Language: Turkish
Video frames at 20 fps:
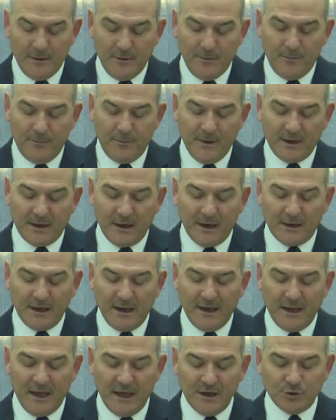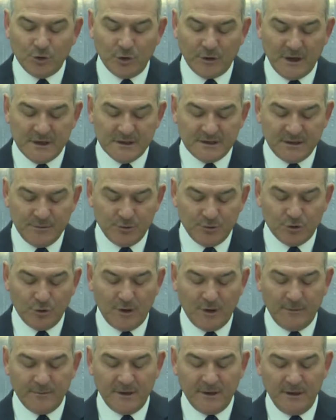PKK'yı en çok ezdiğimiz
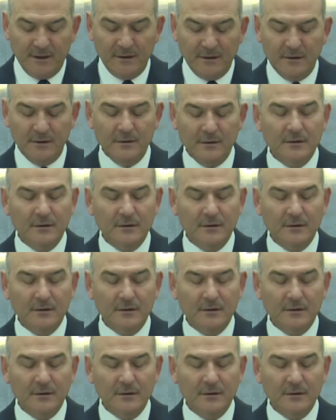dönemde